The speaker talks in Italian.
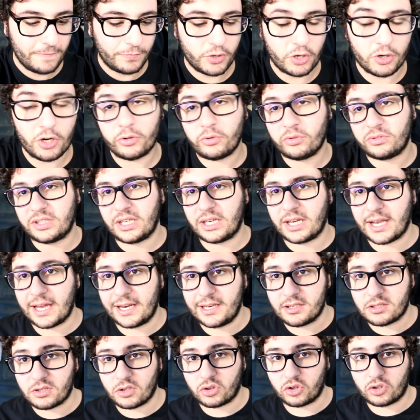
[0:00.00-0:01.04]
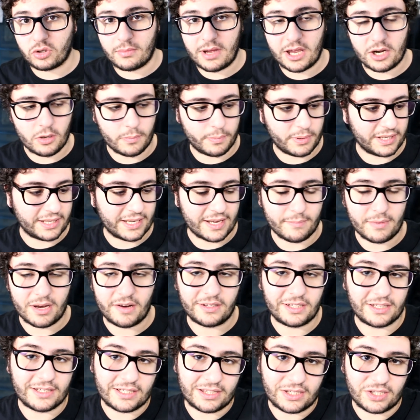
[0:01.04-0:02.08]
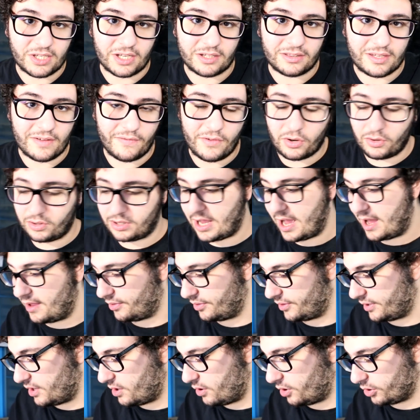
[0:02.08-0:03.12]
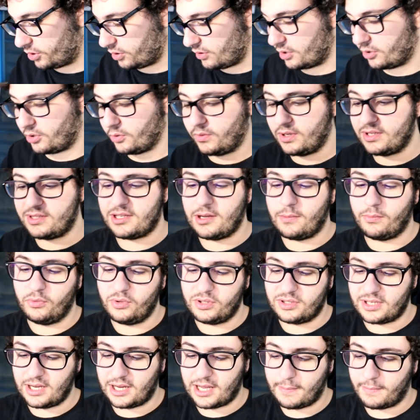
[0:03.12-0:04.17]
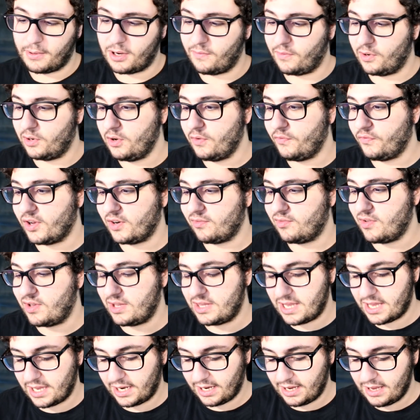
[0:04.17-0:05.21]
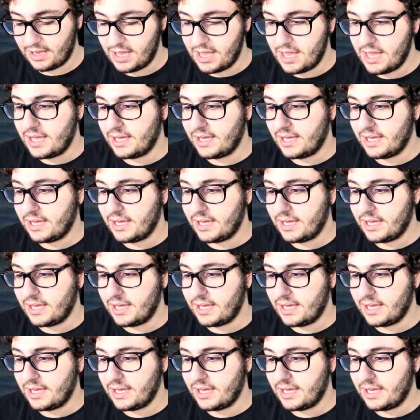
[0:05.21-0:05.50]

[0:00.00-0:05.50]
Non ho tutti i regali sotto mano perché me li avete dati da eh, davvero tanti, ho trovato questa busta che però volevo farvi vedere,